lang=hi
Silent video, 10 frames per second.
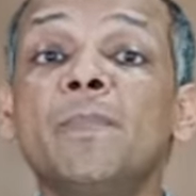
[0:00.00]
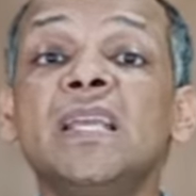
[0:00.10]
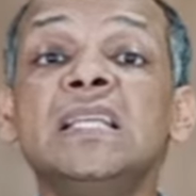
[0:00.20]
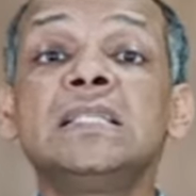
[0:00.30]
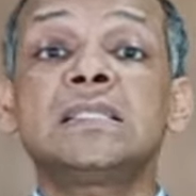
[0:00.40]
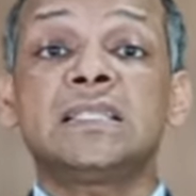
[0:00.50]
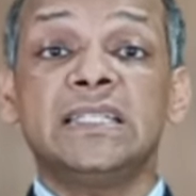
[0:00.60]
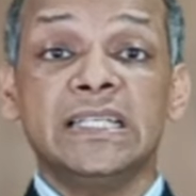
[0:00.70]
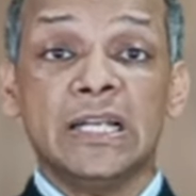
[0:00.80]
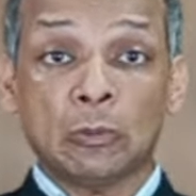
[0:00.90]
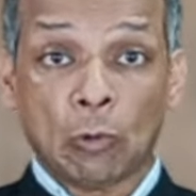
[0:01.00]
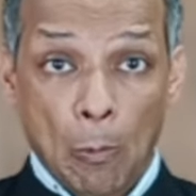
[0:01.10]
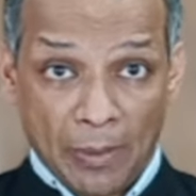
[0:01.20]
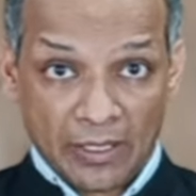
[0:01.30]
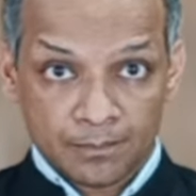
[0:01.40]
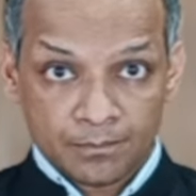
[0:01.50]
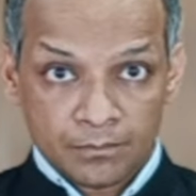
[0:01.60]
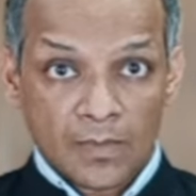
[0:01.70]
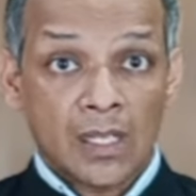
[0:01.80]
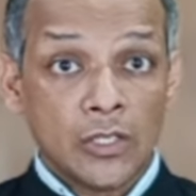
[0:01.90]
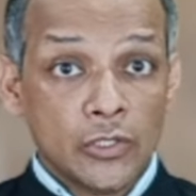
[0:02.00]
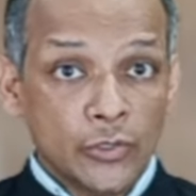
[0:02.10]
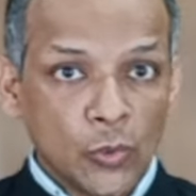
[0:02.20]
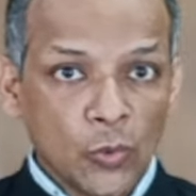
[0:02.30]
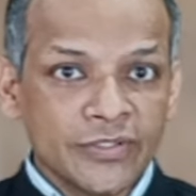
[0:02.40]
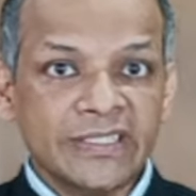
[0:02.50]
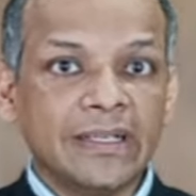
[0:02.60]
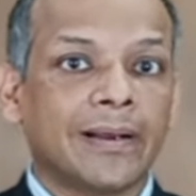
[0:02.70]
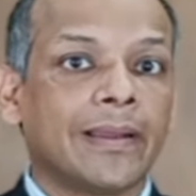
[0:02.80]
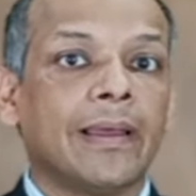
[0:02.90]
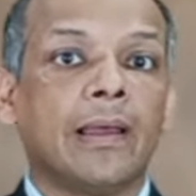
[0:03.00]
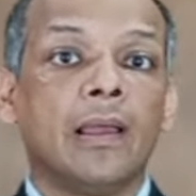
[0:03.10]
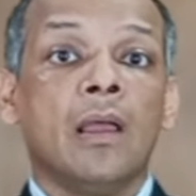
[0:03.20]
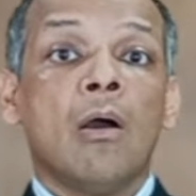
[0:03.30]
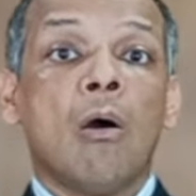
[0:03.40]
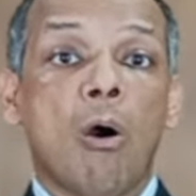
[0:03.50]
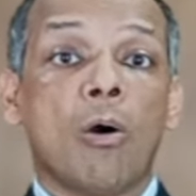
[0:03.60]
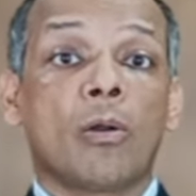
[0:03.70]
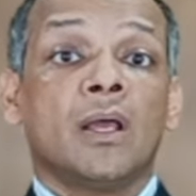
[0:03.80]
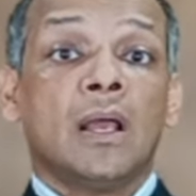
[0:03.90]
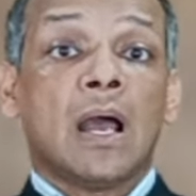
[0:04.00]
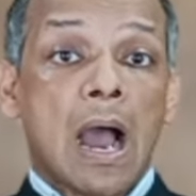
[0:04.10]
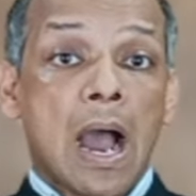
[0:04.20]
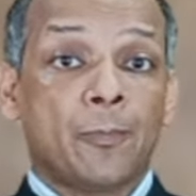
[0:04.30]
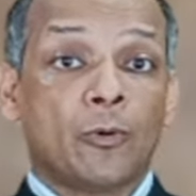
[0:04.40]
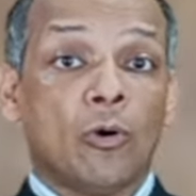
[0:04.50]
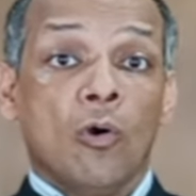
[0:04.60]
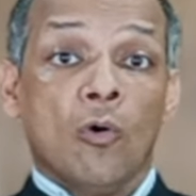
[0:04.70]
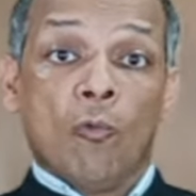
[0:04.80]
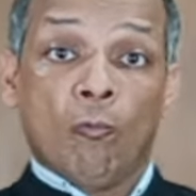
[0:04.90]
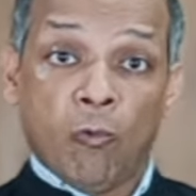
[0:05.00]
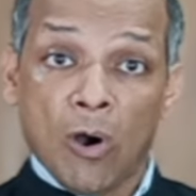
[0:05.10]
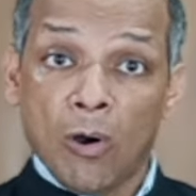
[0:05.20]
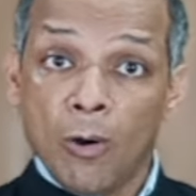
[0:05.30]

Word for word: में ही सी ए टोपर यूज़ किया गया है और आपको वो